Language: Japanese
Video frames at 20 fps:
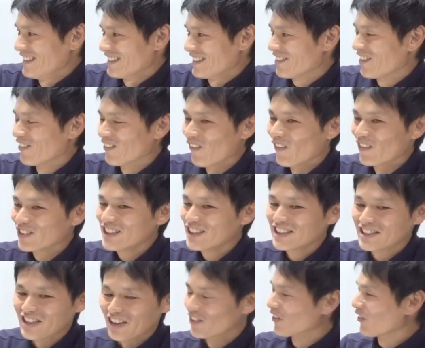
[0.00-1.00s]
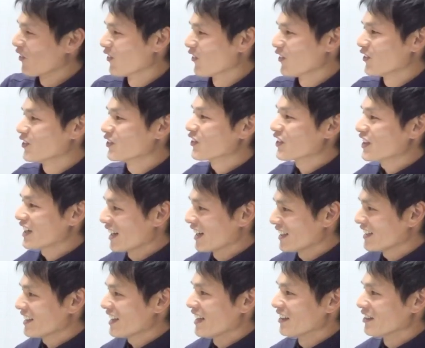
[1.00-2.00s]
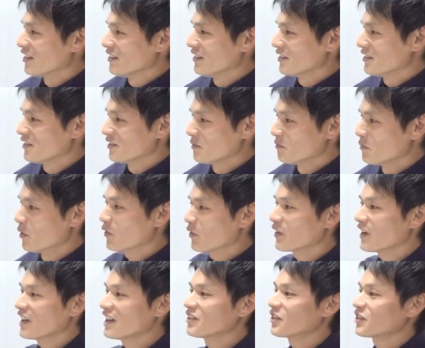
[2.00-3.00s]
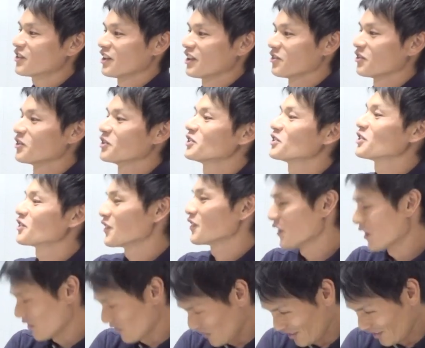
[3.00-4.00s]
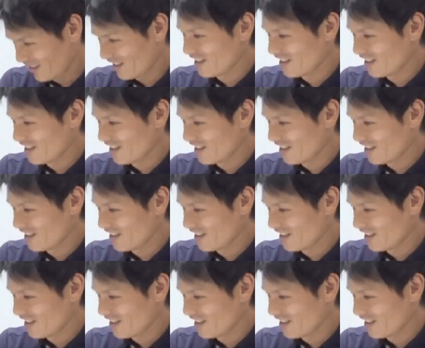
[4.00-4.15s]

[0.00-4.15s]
このお兄ちゃんのこの動きが一体僕らにとってはどういうことなのか